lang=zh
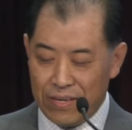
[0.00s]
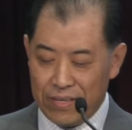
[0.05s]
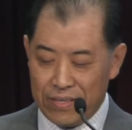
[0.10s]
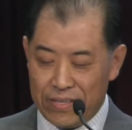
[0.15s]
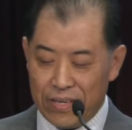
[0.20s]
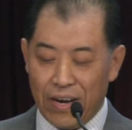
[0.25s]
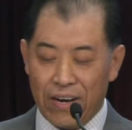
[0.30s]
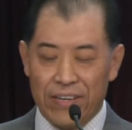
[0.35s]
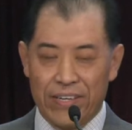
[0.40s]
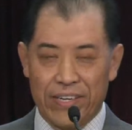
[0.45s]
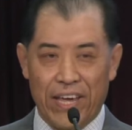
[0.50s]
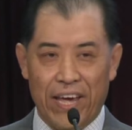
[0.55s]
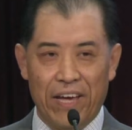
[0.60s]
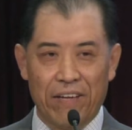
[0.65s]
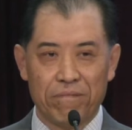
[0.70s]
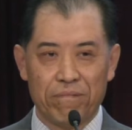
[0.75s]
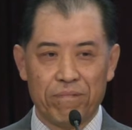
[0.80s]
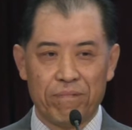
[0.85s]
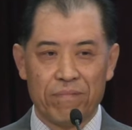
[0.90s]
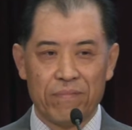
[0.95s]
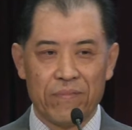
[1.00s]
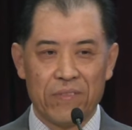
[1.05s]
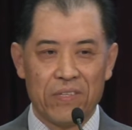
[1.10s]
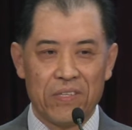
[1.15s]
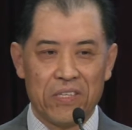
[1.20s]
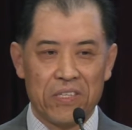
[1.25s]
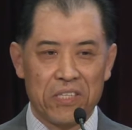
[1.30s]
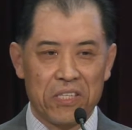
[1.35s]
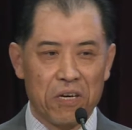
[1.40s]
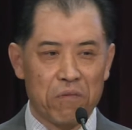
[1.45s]
第二点，
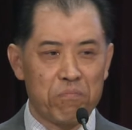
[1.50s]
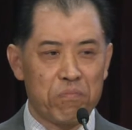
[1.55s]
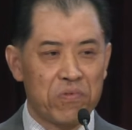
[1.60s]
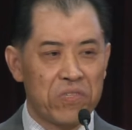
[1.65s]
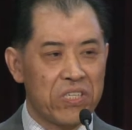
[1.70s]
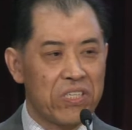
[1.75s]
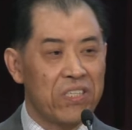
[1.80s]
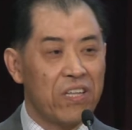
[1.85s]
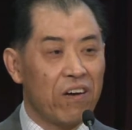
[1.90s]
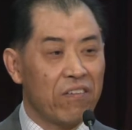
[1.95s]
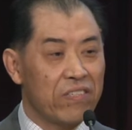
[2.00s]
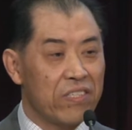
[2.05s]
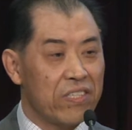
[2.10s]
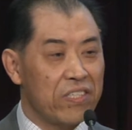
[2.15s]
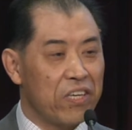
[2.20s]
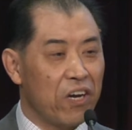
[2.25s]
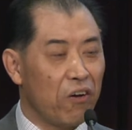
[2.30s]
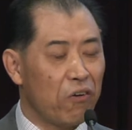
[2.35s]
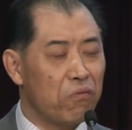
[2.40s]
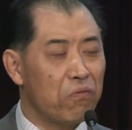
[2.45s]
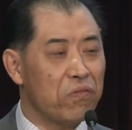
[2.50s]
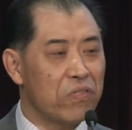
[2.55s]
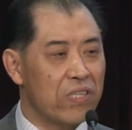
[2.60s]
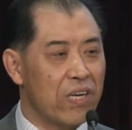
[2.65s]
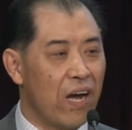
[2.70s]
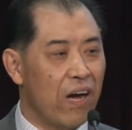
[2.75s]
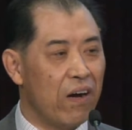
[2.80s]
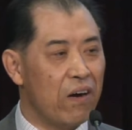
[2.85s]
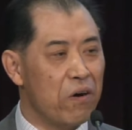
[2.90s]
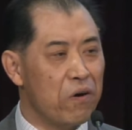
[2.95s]
他不知道这条路
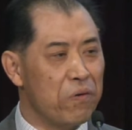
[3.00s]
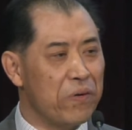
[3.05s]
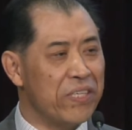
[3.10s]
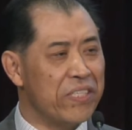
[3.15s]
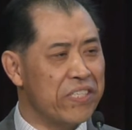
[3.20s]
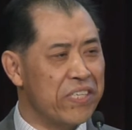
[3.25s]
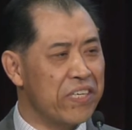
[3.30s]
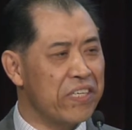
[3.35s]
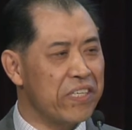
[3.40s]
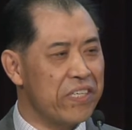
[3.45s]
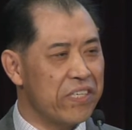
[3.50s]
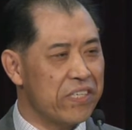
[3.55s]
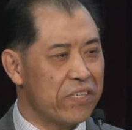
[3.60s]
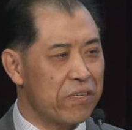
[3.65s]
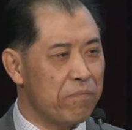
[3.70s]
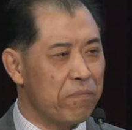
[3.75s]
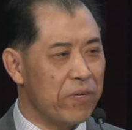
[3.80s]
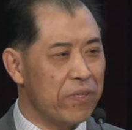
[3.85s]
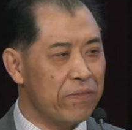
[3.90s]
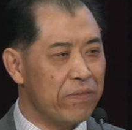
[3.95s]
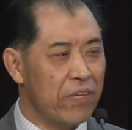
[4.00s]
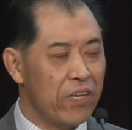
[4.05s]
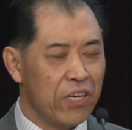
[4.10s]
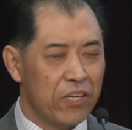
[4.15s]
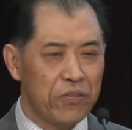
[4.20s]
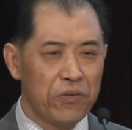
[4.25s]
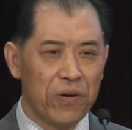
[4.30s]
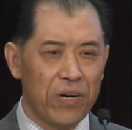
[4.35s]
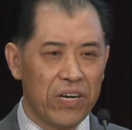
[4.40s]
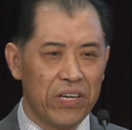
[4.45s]
上会经历什么，
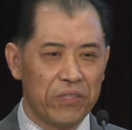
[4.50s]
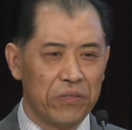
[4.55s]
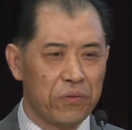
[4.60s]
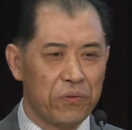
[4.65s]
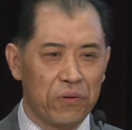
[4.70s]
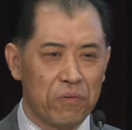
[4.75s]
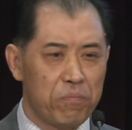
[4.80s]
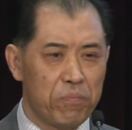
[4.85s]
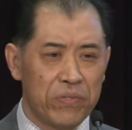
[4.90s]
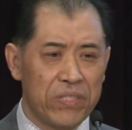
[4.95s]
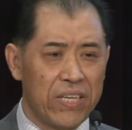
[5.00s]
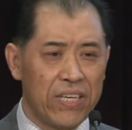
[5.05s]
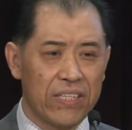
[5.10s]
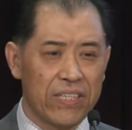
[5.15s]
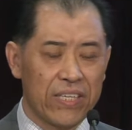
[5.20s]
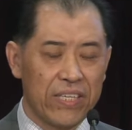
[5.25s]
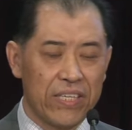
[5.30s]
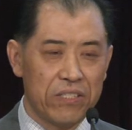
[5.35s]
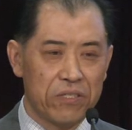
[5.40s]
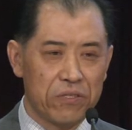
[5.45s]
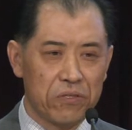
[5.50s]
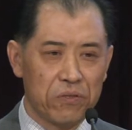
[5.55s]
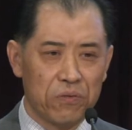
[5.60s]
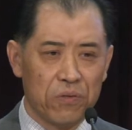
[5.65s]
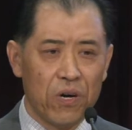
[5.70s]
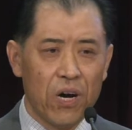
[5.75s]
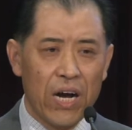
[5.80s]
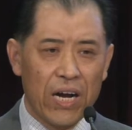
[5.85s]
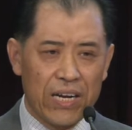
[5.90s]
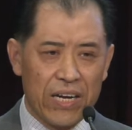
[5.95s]
有很多不定的素，
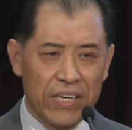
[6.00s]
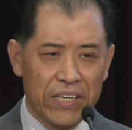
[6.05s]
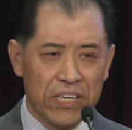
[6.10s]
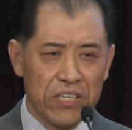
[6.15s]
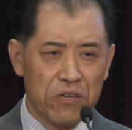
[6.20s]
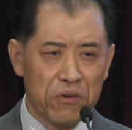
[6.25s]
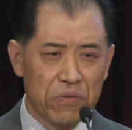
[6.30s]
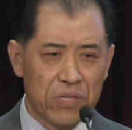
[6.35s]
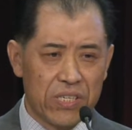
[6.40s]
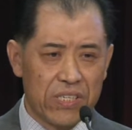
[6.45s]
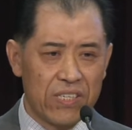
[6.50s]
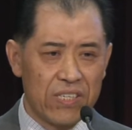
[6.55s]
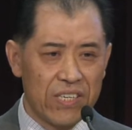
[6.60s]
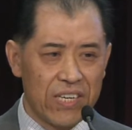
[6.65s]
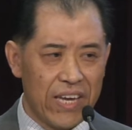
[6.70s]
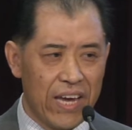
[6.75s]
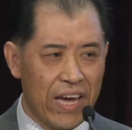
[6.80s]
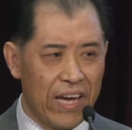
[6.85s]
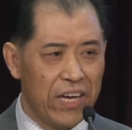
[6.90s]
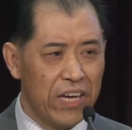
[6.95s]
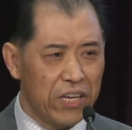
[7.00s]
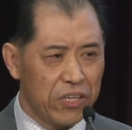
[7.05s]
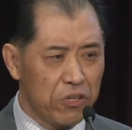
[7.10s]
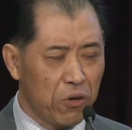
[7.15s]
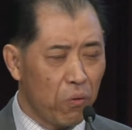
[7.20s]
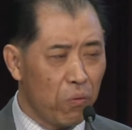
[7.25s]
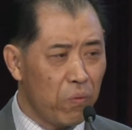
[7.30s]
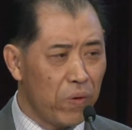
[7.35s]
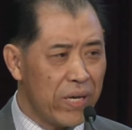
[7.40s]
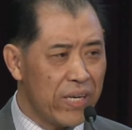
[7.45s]
可能有试炼，有
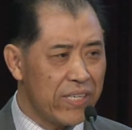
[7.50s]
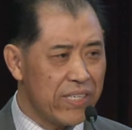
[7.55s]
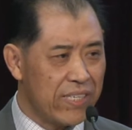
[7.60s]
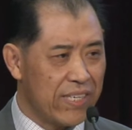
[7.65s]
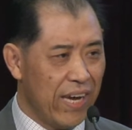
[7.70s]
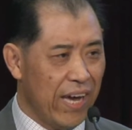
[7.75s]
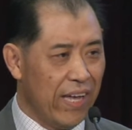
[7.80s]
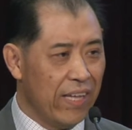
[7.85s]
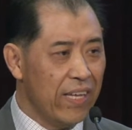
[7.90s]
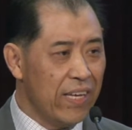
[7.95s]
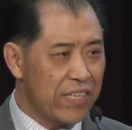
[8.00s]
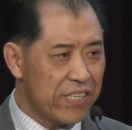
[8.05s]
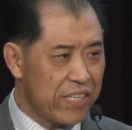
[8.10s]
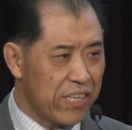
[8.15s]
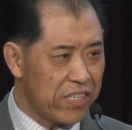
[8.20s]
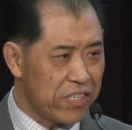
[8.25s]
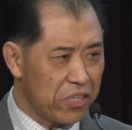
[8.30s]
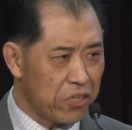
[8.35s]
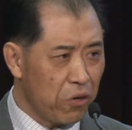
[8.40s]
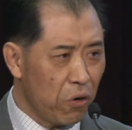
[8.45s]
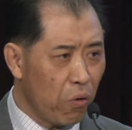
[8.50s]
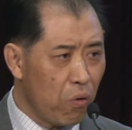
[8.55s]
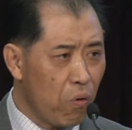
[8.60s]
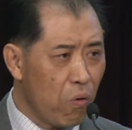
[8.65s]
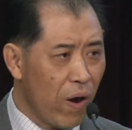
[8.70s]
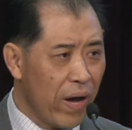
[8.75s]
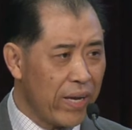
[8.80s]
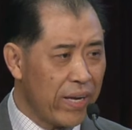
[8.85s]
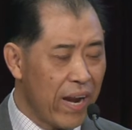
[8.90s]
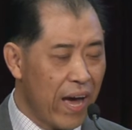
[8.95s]
危险，甚至有
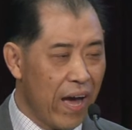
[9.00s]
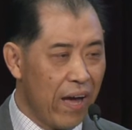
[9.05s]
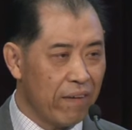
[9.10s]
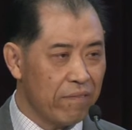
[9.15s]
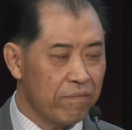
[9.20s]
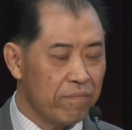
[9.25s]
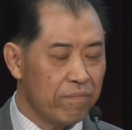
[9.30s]
患难，